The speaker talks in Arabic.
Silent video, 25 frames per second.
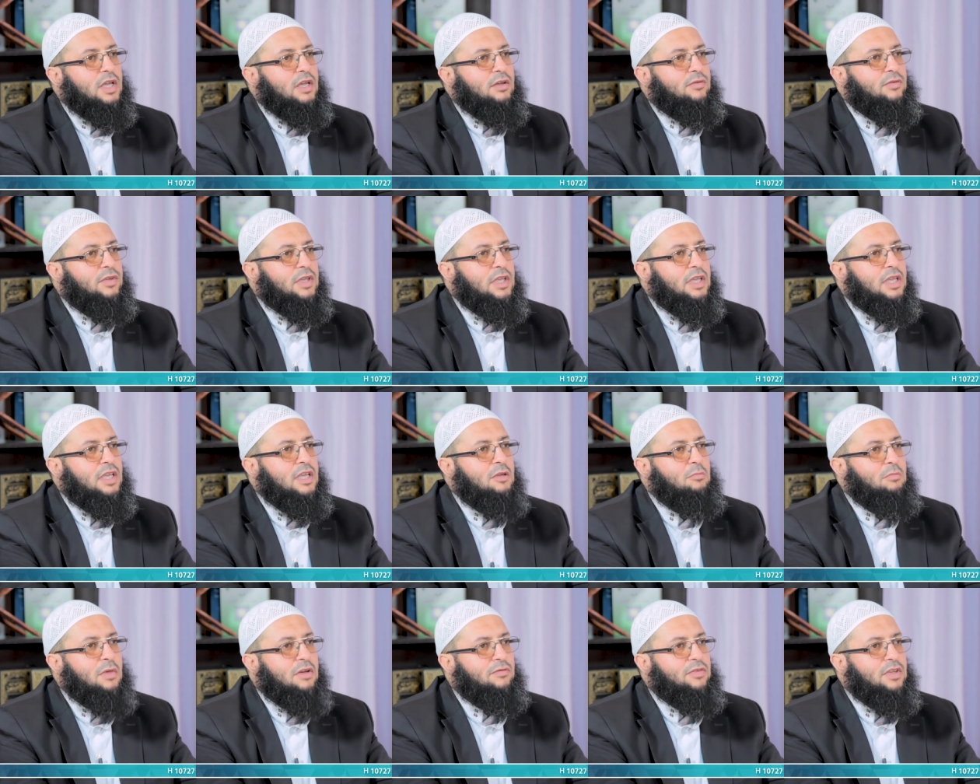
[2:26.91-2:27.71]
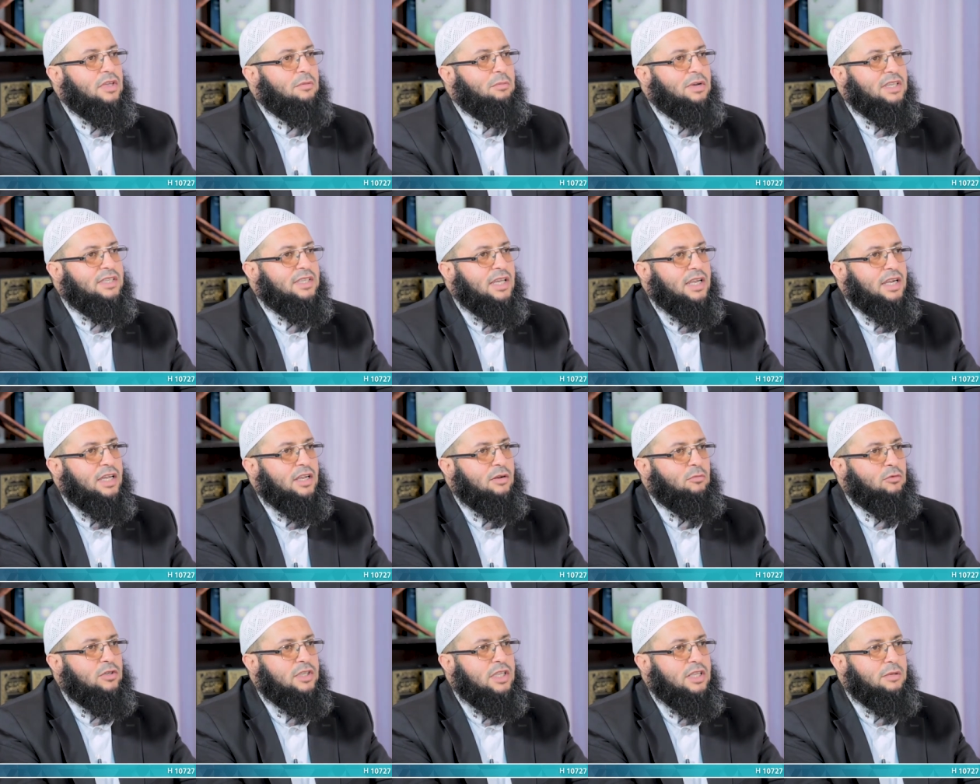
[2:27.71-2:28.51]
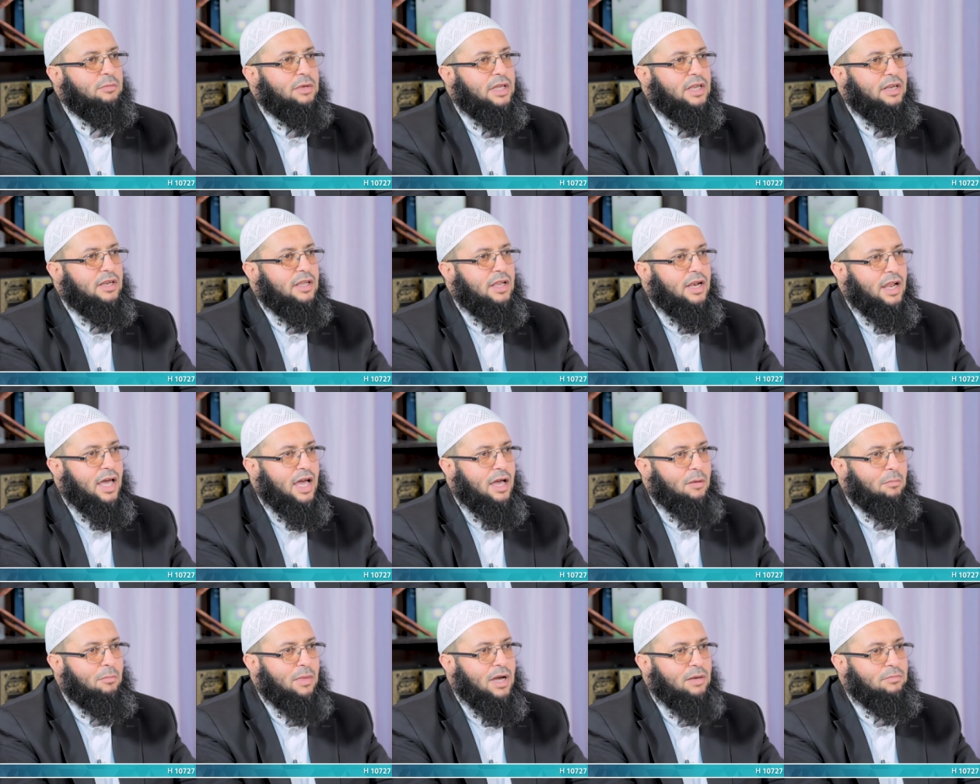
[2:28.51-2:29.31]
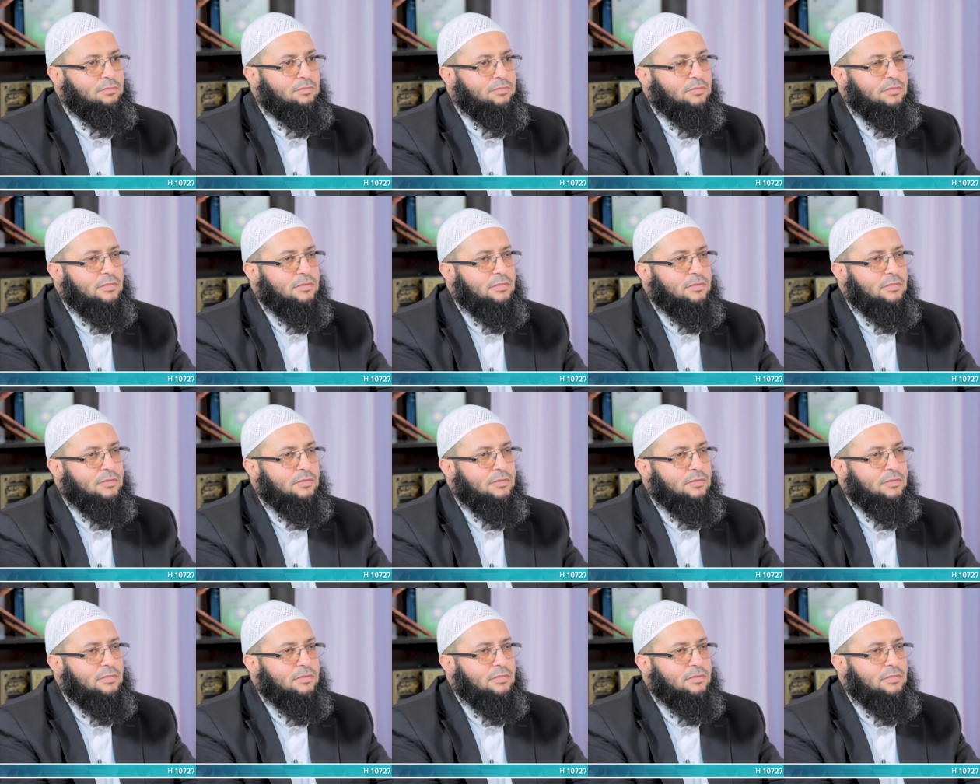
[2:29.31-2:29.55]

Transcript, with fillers: في اما في مصالح المسلمين العامه